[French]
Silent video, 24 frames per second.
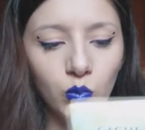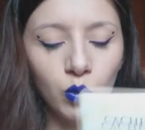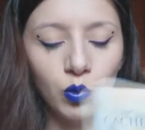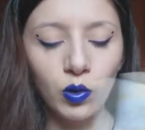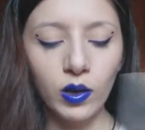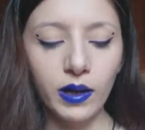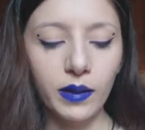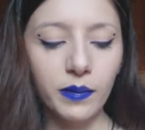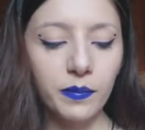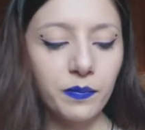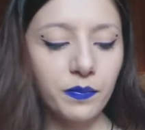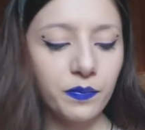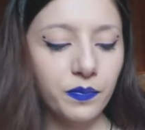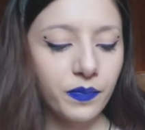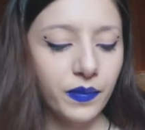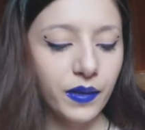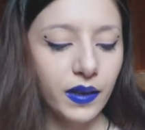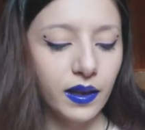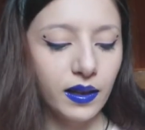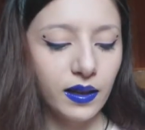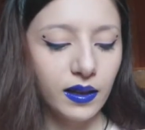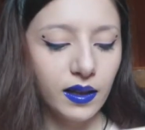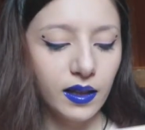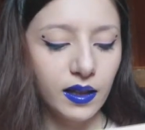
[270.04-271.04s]
Ouais.
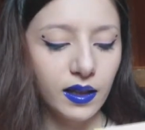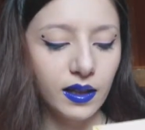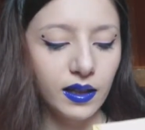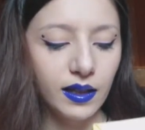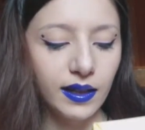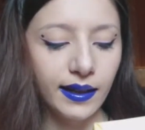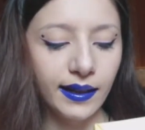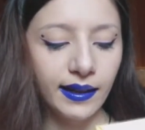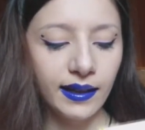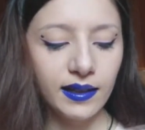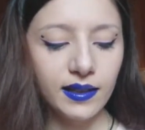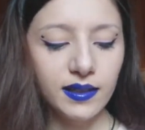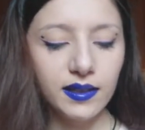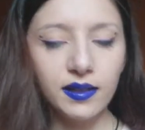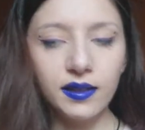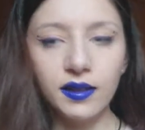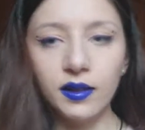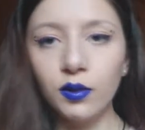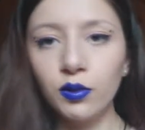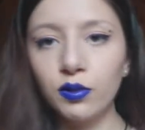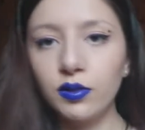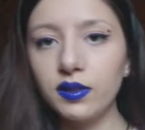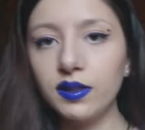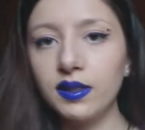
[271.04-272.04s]
Et là,
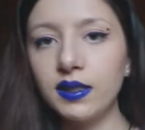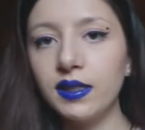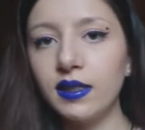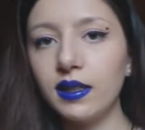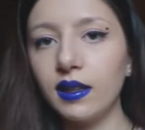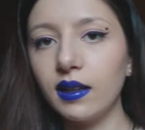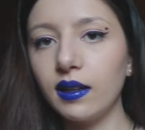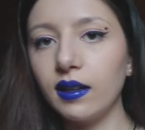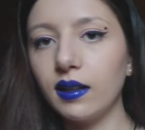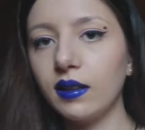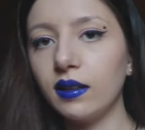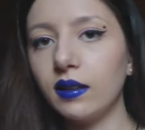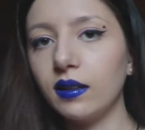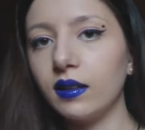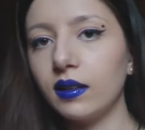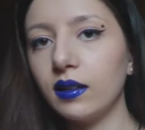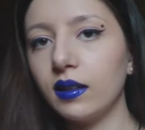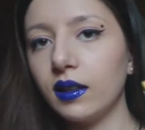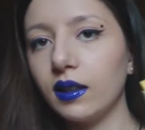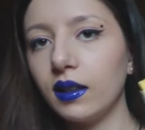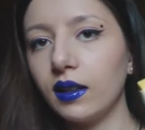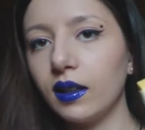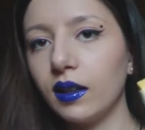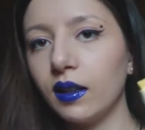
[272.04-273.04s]
c'était aussi
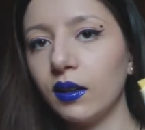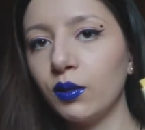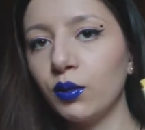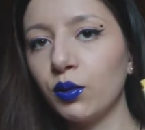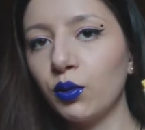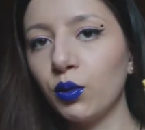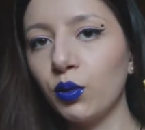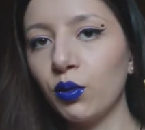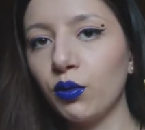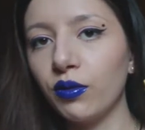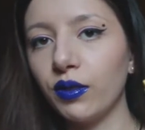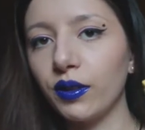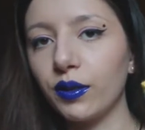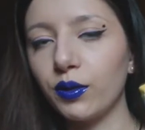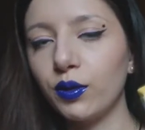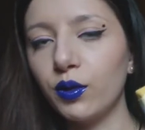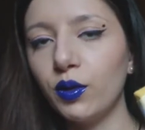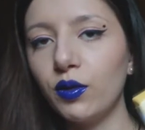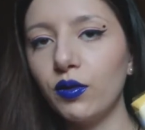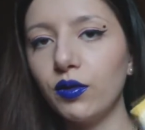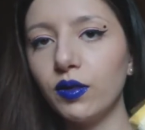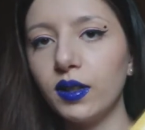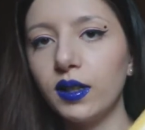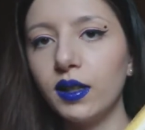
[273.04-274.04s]
1,29€
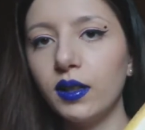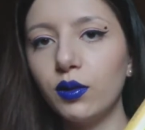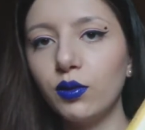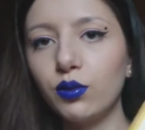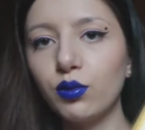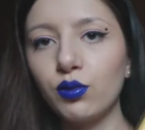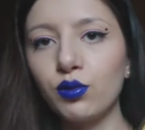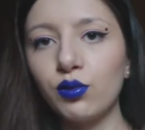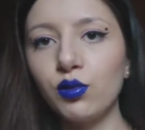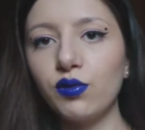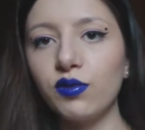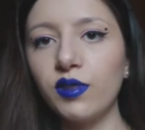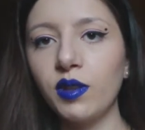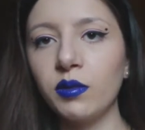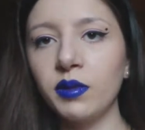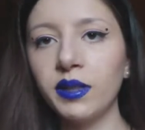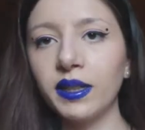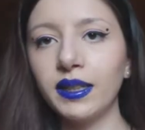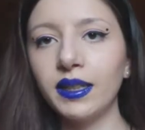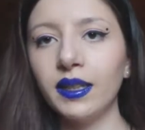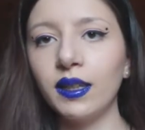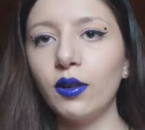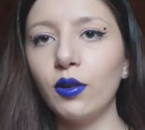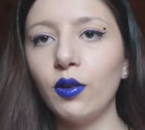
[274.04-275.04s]
et toujours
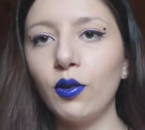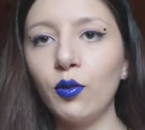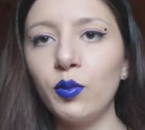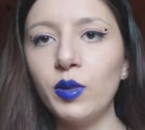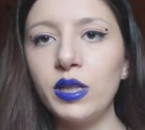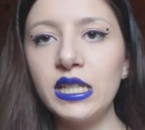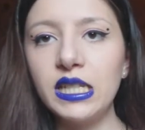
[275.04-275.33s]
fabriqué en